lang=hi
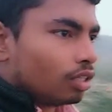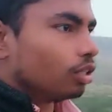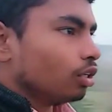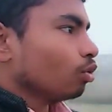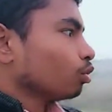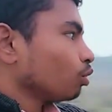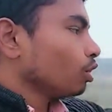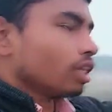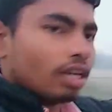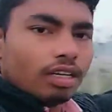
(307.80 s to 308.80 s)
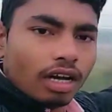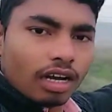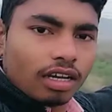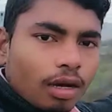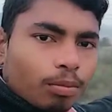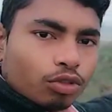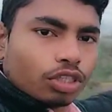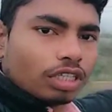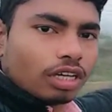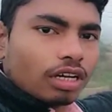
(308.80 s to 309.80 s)
चीज़ दोस्तों दिख रही है आगे आपको
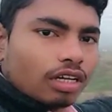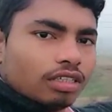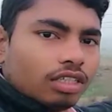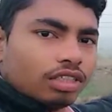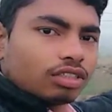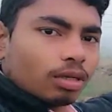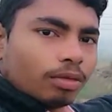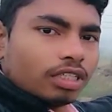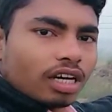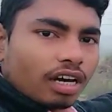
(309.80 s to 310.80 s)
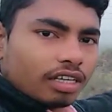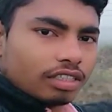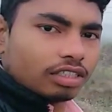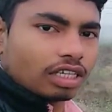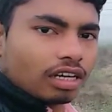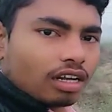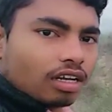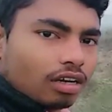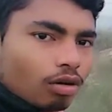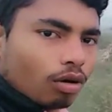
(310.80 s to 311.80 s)
चट्टान है ये सभी जगह ऐसी चट्टान
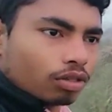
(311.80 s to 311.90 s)
है और